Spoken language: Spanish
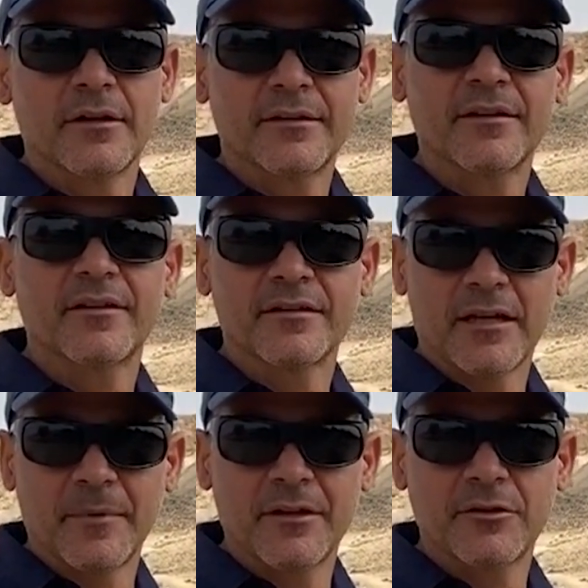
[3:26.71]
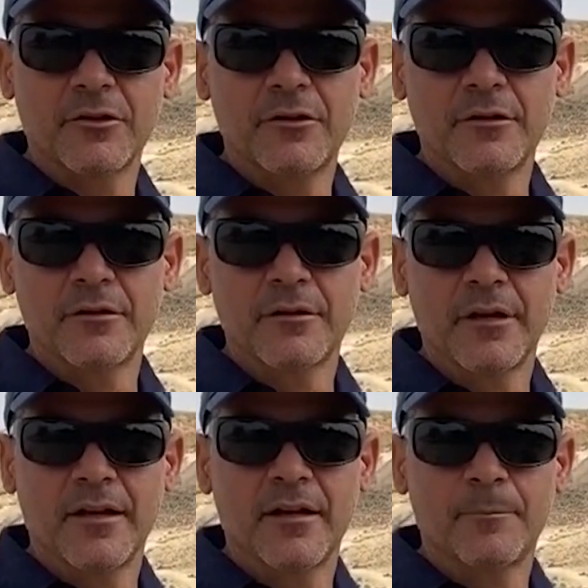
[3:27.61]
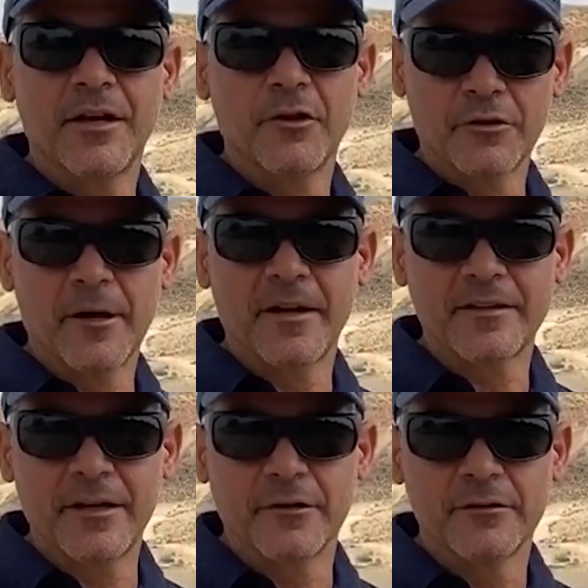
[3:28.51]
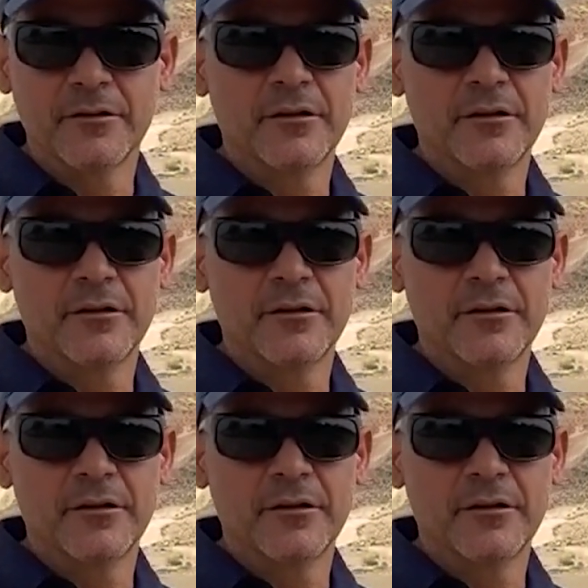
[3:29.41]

este asentamiento, en el periodo nabateo.